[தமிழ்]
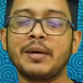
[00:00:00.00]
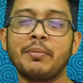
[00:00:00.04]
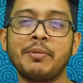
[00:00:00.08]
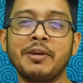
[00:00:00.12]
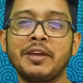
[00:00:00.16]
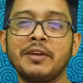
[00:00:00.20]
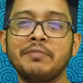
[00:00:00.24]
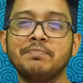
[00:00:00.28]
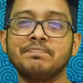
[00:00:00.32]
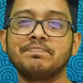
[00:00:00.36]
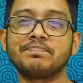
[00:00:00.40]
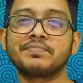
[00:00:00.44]

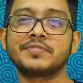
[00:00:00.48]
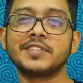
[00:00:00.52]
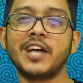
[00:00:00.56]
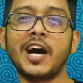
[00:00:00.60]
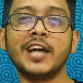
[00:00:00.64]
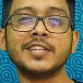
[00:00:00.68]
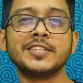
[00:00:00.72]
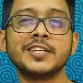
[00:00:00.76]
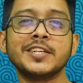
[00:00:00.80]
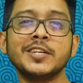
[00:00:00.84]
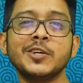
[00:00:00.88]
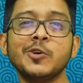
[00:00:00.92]
சமயம்
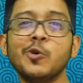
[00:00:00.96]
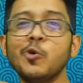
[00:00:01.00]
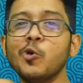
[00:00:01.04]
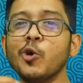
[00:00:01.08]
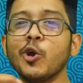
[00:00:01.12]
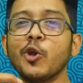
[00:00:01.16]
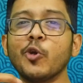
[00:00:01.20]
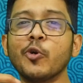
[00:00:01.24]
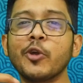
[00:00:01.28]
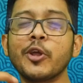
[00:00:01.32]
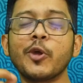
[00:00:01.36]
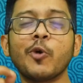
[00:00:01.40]
அது
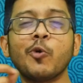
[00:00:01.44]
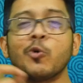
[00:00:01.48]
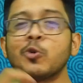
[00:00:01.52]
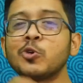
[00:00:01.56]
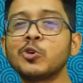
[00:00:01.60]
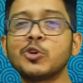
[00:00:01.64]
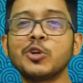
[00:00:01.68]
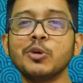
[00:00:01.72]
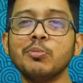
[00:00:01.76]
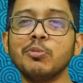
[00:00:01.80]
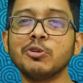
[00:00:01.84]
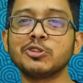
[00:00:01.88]
உங்களுடைய
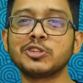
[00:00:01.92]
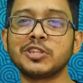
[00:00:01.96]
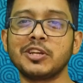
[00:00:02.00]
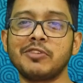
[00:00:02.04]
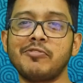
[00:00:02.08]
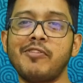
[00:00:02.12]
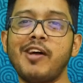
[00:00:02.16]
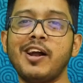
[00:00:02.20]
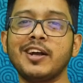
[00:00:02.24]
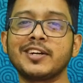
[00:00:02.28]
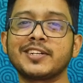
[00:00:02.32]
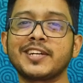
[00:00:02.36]

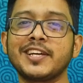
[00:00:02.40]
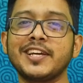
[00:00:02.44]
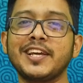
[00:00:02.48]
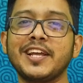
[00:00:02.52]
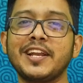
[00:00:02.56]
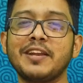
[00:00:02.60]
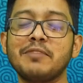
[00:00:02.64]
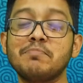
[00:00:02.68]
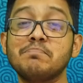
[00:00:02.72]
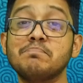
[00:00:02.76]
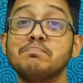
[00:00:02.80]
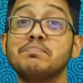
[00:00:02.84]
ஒட்டுமொத்த
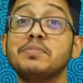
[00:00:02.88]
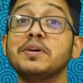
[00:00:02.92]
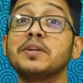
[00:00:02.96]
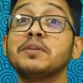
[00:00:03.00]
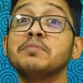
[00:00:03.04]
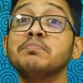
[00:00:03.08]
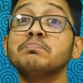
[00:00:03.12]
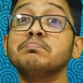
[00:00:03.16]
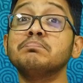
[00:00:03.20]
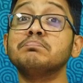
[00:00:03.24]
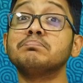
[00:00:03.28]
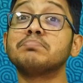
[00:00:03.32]
வாழ்க்கையில்
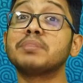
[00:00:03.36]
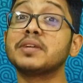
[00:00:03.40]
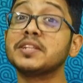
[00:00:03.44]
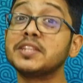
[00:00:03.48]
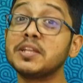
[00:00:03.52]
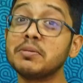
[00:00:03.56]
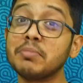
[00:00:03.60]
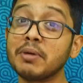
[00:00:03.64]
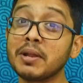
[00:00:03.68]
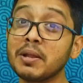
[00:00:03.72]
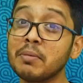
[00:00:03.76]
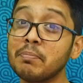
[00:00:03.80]
பெரும்
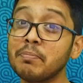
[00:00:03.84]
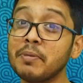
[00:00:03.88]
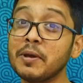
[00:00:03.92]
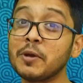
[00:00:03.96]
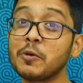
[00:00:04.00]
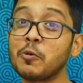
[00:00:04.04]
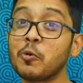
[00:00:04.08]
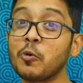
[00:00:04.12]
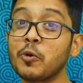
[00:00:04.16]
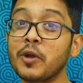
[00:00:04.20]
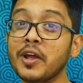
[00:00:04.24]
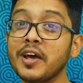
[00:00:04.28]

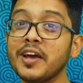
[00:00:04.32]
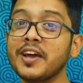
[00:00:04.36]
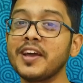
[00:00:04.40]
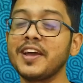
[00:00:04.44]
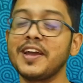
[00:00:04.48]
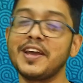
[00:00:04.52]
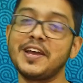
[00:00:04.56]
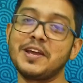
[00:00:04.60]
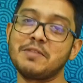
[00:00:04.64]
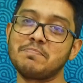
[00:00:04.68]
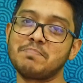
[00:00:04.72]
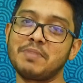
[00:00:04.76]
பிரதிபலிப்பை கூட
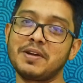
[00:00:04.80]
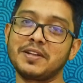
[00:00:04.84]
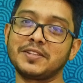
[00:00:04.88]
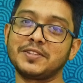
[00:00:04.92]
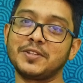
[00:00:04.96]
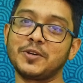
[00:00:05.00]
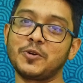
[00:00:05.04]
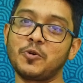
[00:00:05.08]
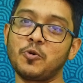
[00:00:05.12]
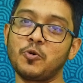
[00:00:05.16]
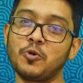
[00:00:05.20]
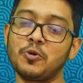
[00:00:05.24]

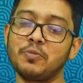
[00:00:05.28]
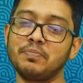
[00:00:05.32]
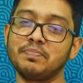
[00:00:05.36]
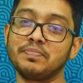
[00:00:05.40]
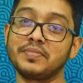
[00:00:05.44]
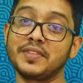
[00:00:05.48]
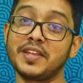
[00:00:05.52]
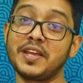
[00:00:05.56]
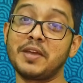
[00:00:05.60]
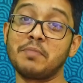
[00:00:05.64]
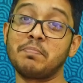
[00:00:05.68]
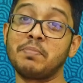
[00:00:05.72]
ஏற்படுத்தக்கூடும்
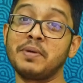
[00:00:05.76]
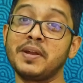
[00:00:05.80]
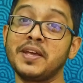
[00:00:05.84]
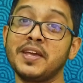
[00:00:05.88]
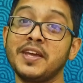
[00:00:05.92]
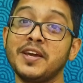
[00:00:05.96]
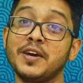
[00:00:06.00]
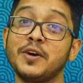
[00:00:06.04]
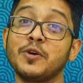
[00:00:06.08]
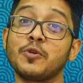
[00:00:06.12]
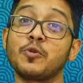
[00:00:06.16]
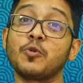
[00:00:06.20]

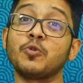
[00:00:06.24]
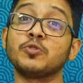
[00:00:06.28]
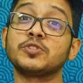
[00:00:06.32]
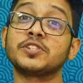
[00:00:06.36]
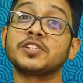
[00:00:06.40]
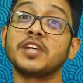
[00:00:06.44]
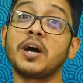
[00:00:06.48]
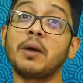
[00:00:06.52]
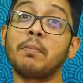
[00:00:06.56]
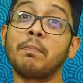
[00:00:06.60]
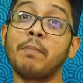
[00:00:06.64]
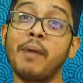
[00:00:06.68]
எப்படி
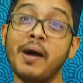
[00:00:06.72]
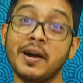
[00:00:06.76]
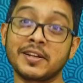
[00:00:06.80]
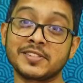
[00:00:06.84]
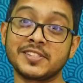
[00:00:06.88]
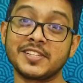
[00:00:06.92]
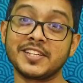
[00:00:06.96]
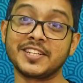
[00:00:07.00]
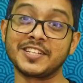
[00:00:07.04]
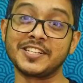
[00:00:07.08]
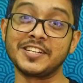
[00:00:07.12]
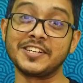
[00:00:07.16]
ரோசா
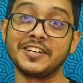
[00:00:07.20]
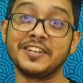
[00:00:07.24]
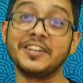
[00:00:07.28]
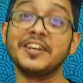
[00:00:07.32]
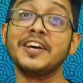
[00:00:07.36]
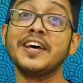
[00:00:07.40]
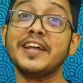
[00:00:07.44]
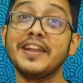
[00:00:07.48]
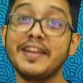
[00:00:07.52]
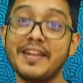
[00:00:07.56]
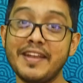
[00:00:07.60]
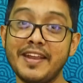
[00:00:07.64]
பாக்ஸுக்கு
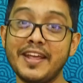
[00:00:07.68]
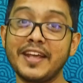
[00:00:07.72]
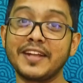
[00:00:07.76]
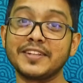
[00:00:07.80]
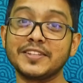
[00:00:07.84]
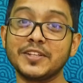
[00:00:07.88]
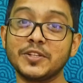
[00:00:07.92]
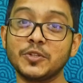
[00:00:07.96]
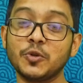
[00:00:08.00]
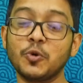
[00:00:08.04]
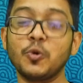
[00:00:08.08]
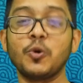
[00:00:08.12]

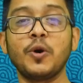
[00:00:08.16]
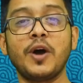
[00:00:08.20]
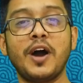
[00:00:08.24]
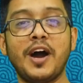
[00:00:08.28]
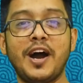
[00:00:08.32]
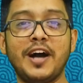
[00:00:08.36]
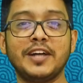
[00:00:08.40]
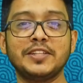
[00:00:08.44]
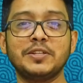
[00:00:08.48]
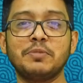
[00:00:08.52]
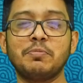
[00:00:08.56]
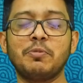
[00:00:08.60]
நேர்ந்ததோ
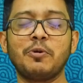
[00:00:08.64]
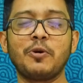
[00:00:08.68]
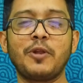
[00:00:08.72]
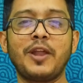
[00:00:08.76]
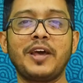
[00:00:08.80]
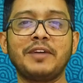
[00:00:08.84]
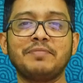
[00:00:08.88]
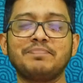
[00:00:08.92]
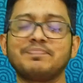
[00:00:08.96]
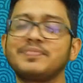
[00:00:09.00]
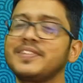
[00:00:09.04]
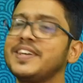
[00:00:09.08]
அது
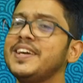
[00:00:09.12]
போல